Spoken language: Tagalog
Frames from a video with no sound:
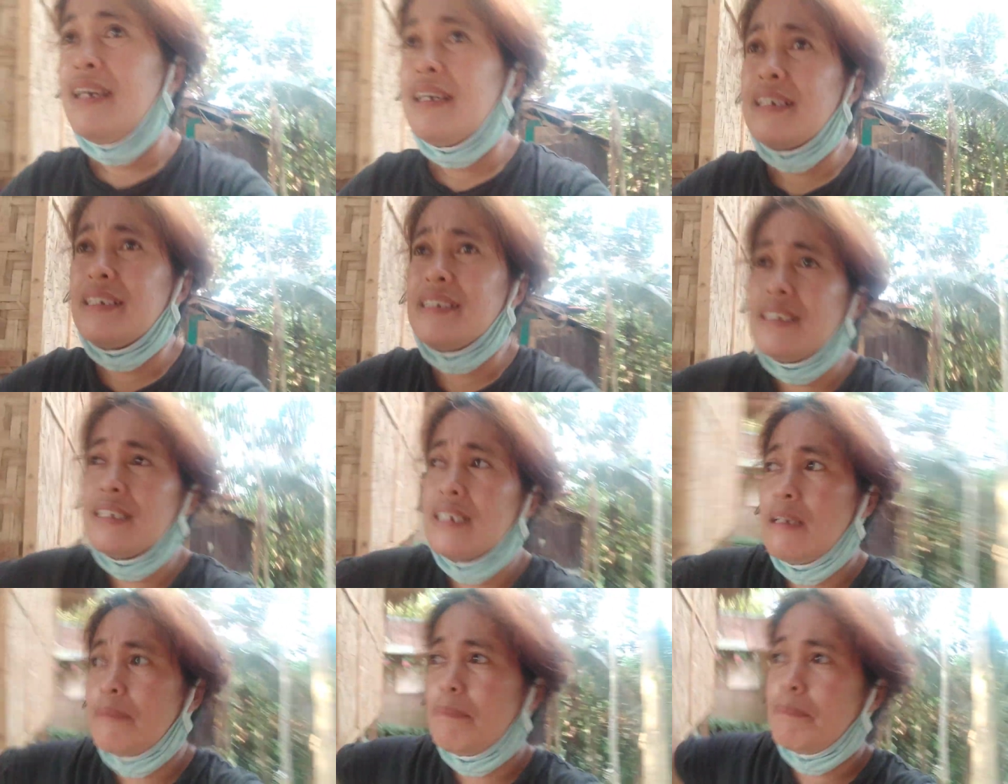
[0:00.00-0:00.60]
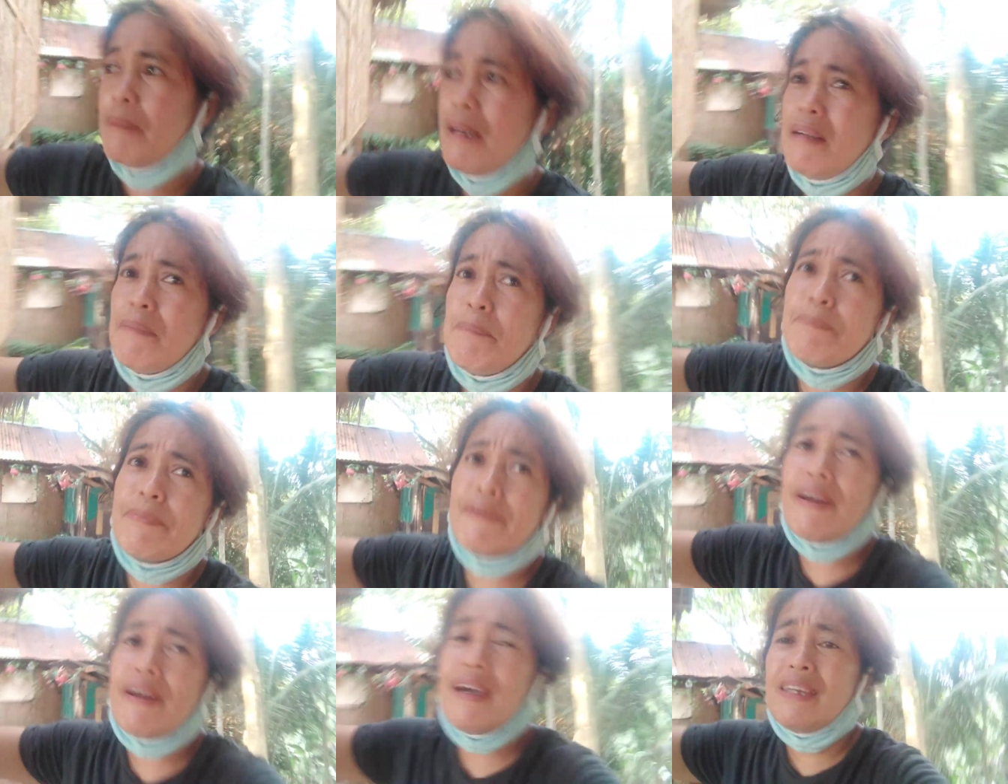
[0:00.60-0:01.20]
kasi kapag
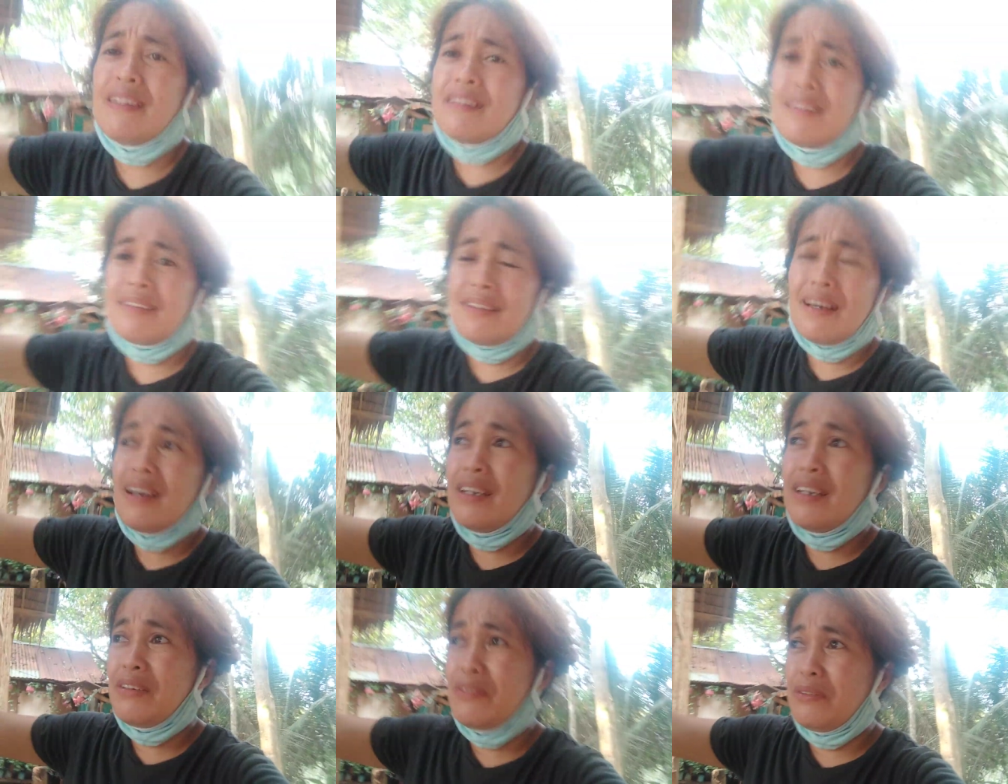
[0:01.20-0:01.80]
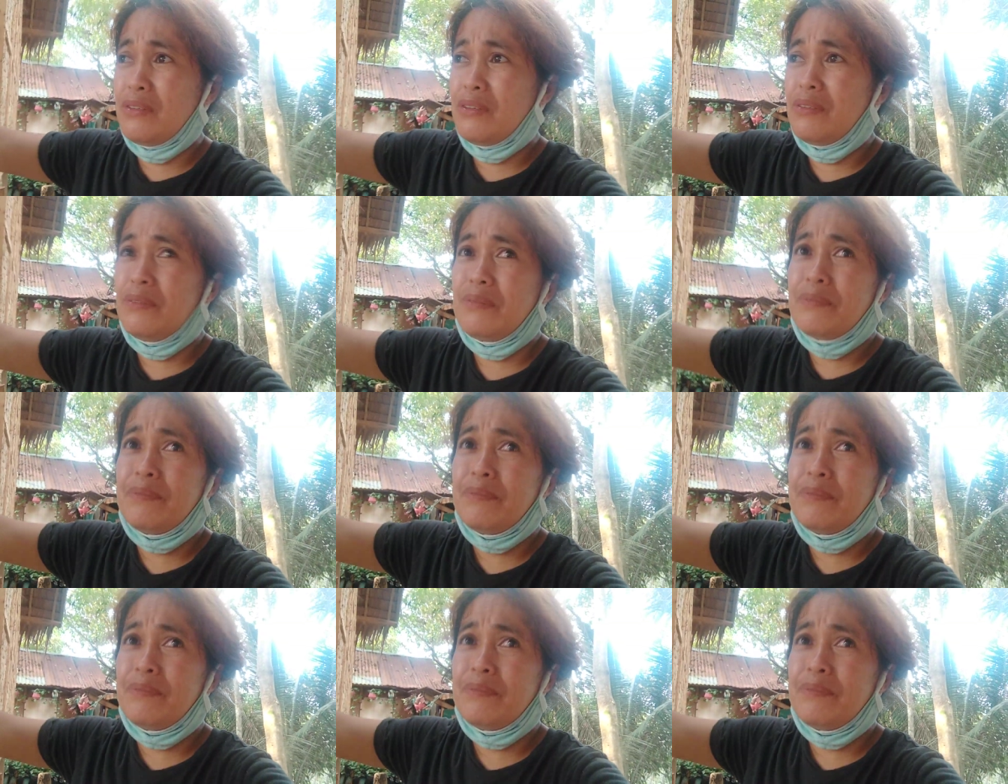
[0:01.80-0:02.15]
fried tayo